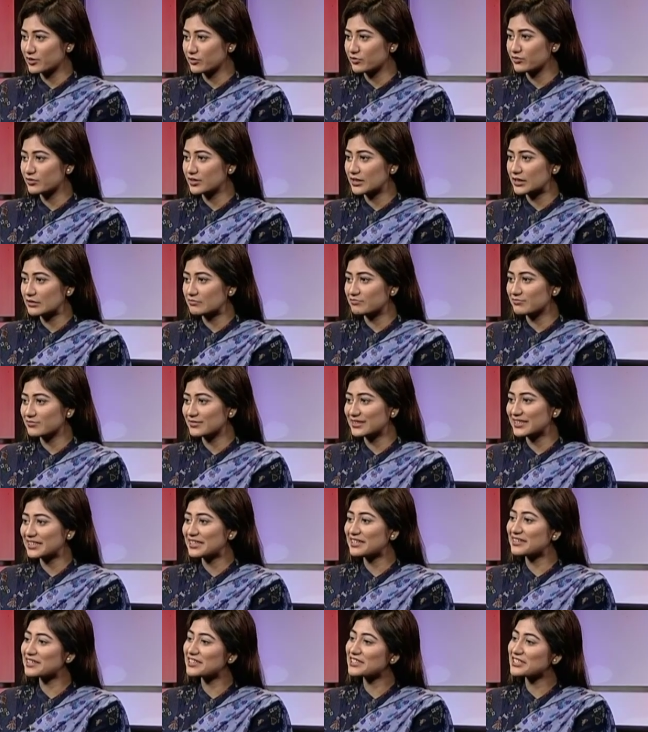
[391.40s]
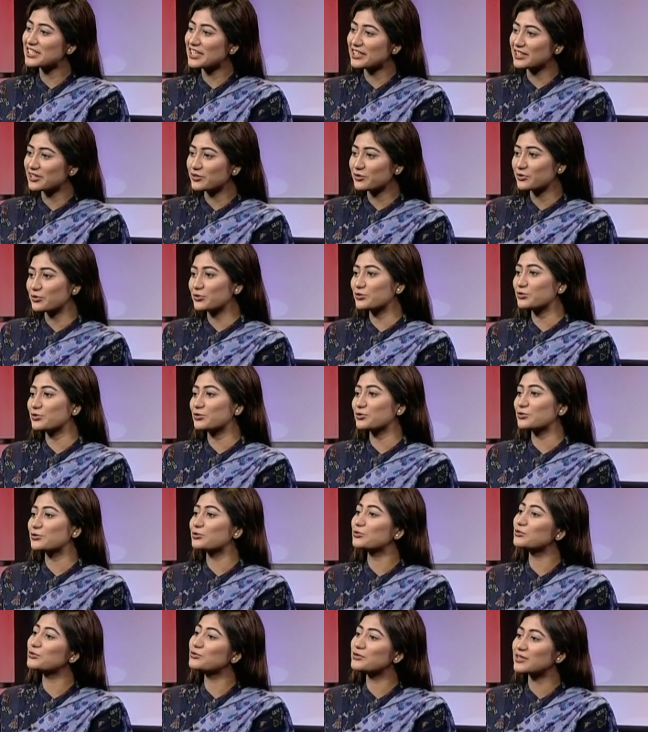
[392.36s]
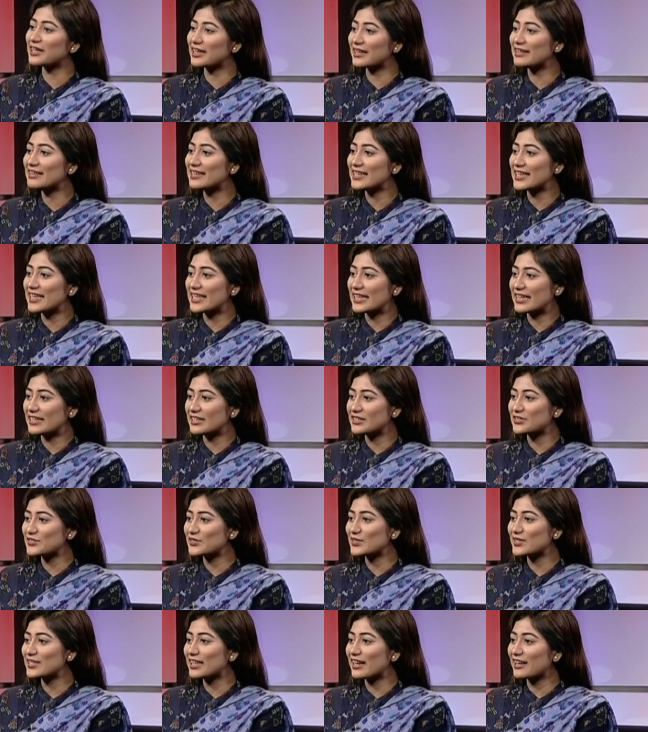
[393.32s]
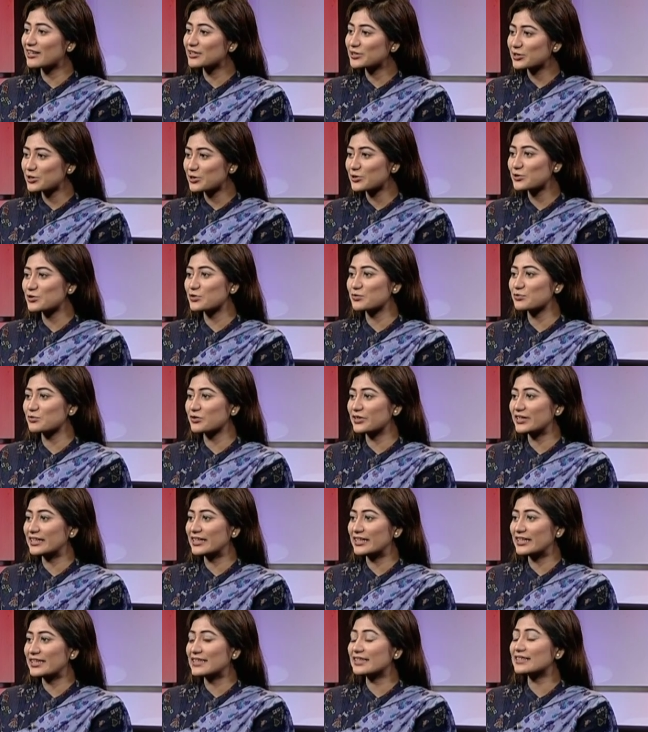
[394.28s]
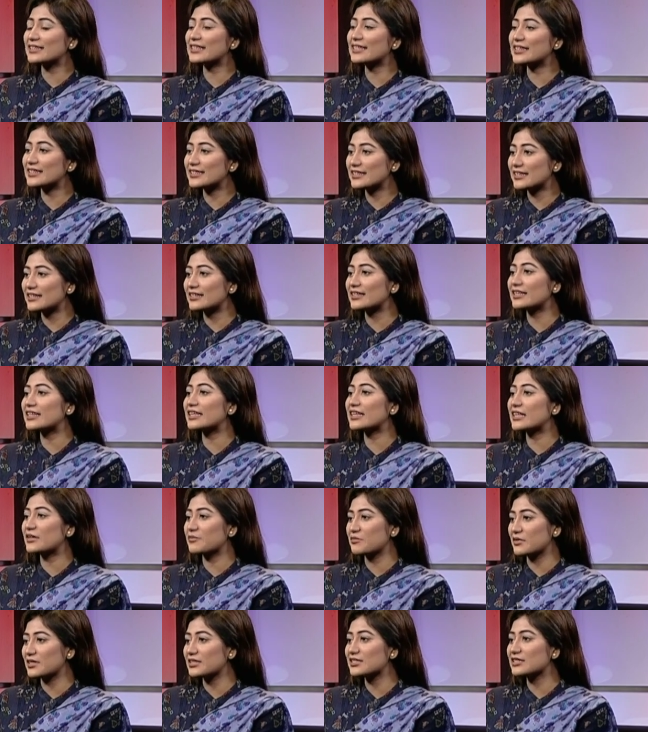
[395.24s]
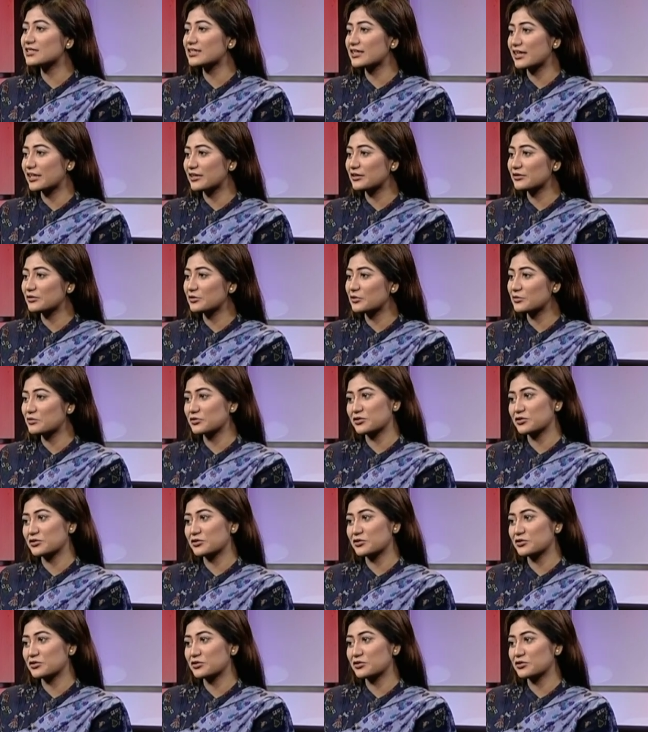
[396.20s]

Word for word: ব্যাকগ্রাউন্ড নেই যেখানে সাধারণত তরুণরা ইন্ডাস্ট্রিতে আসার সময় থিয়েটারটাকেই বেছে নেয়